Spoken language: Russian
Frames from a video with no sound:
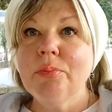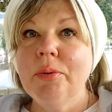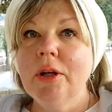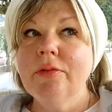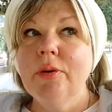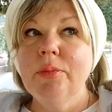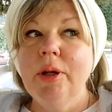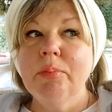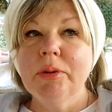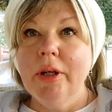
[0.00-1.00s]
Первый
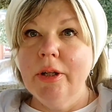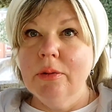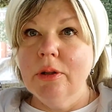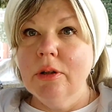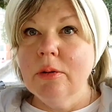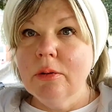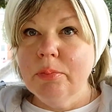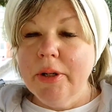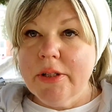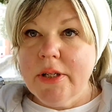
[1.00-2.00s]
мне подарил э,
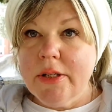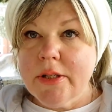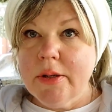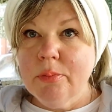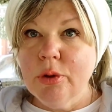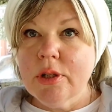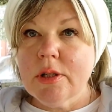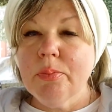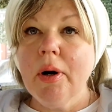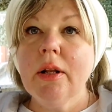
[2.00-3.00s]
полицейский
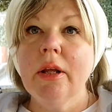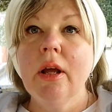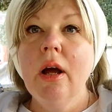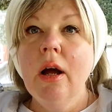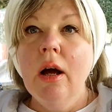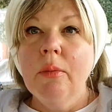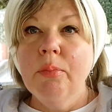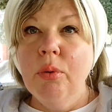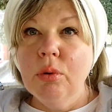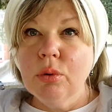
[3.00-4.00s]
муниципальный
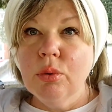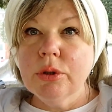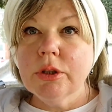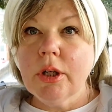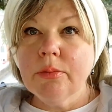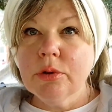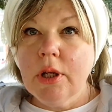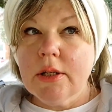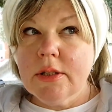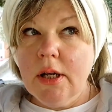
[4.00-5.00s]
полгода тому
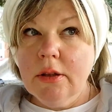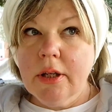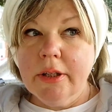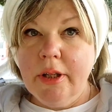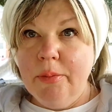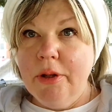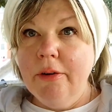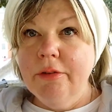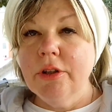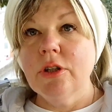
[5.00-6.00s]
назад, когда
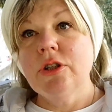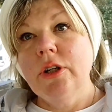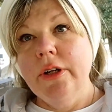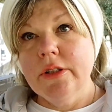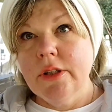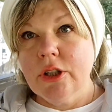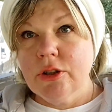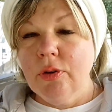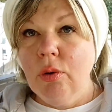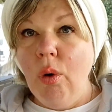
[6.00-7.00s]
меня вытащили из
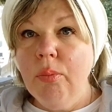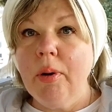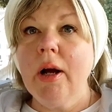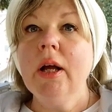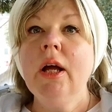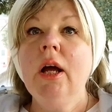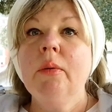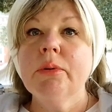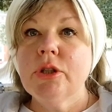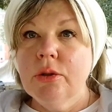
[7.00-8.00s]
нашего копа.
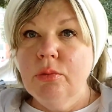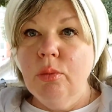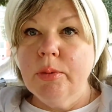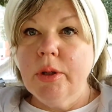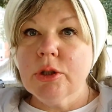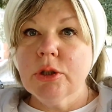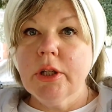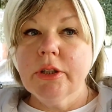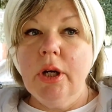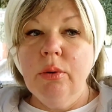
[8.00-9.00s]
Почему? Потому что
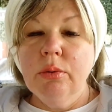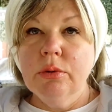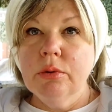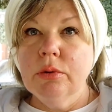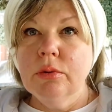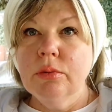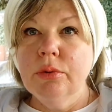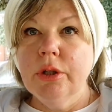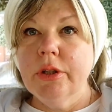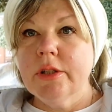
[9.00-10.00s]
тогда у, у
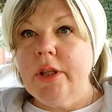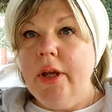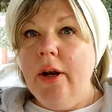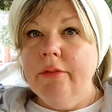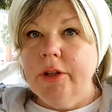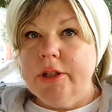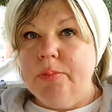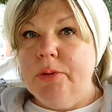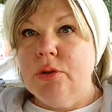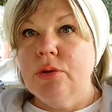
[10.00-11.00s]
них не стояли вот эти
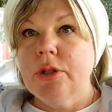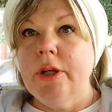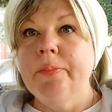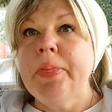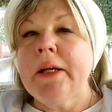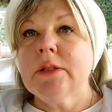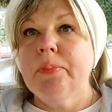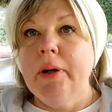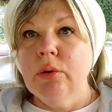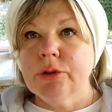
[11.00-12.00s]
писюськи с
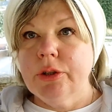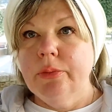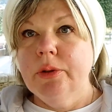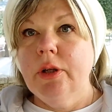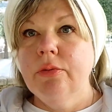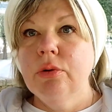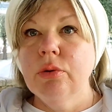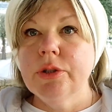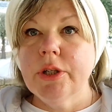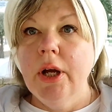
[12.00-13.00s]
полюциями на
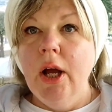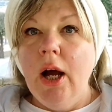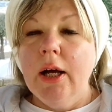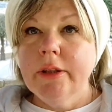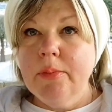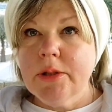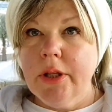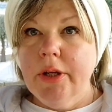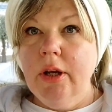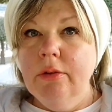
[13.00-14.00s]
входе, а там
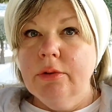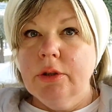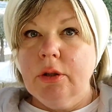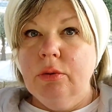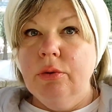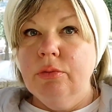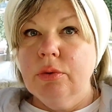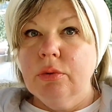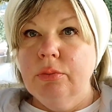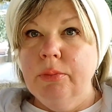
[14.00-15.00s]
стоял вот такой
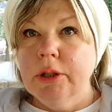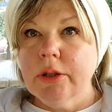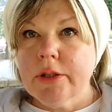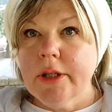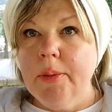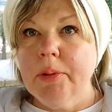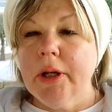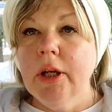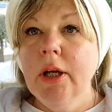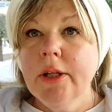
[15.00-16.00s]
вот метр с
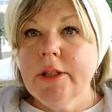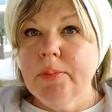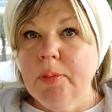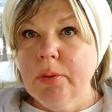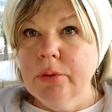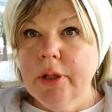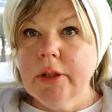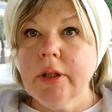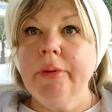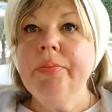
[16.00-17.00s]
кепкой, типа
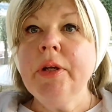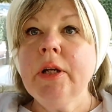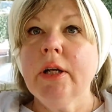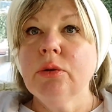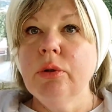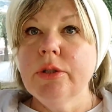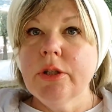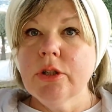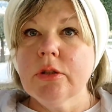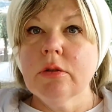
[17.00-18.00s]
брунетты, который,
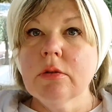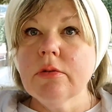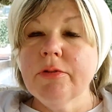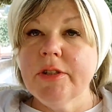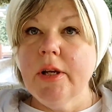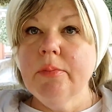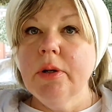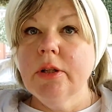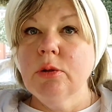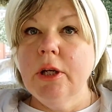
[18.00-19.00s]
значит, всем
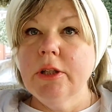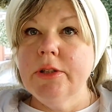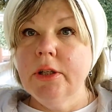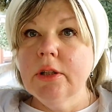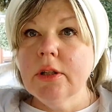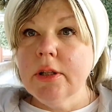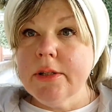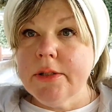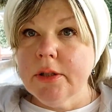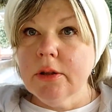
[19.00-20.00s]
это, это дело
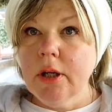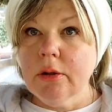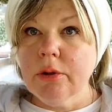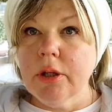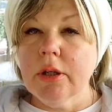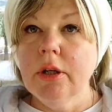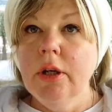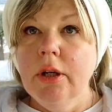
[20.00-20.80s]
наносил на руки.